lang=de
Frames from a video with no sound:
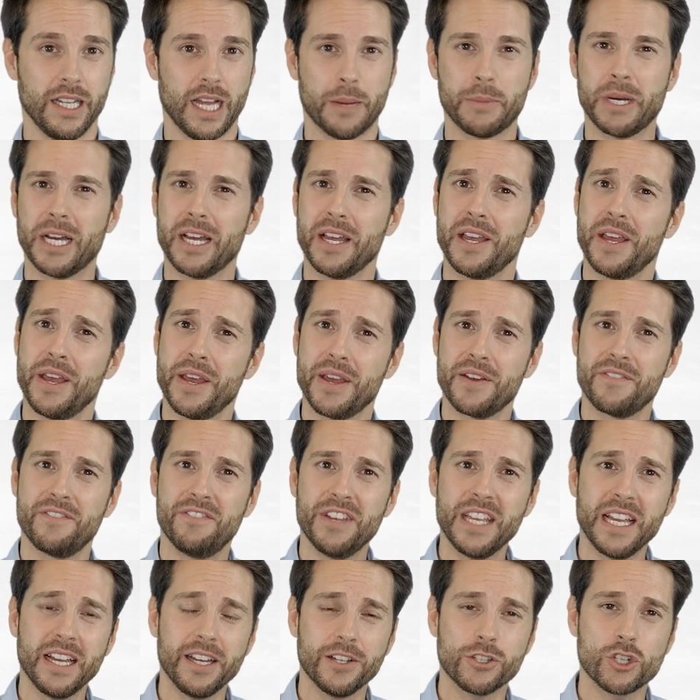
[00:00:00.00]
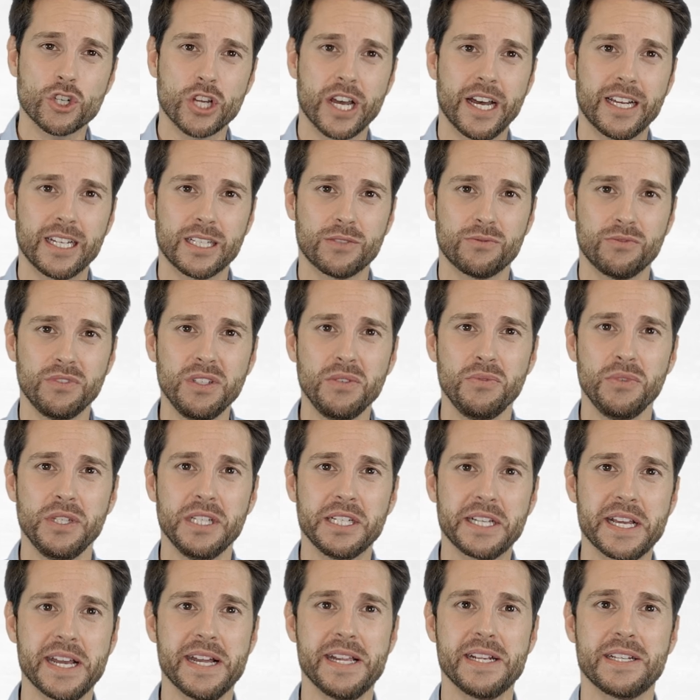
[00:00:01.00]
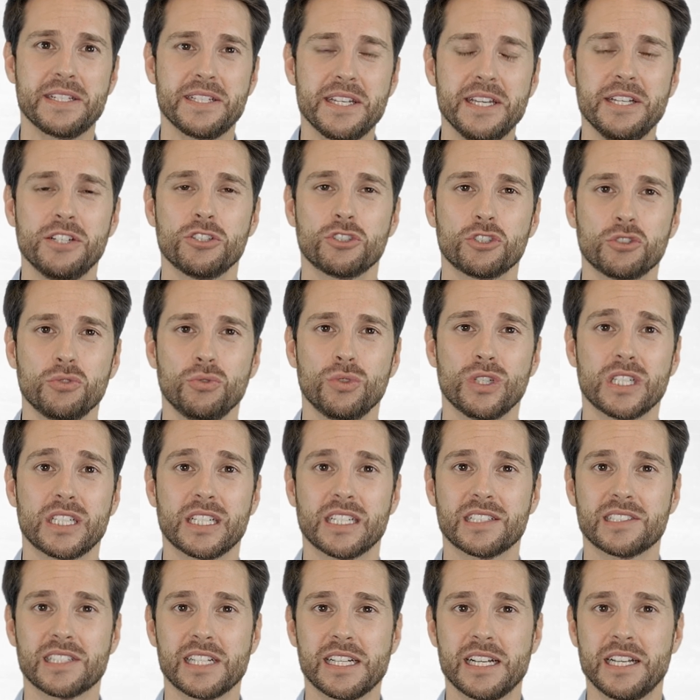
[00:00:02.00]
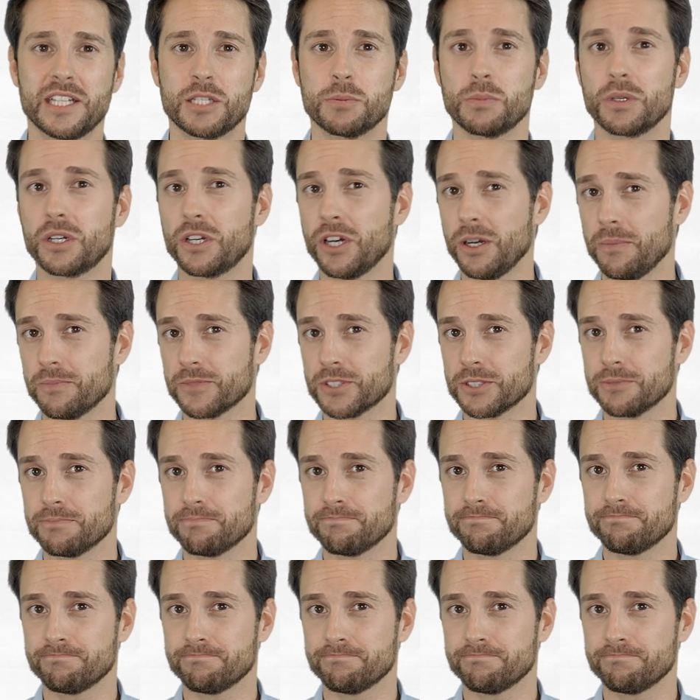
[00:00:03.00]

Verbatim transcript: Aber wer entscheidet, wie viel Geld jede Schule tatsächlich bekommt?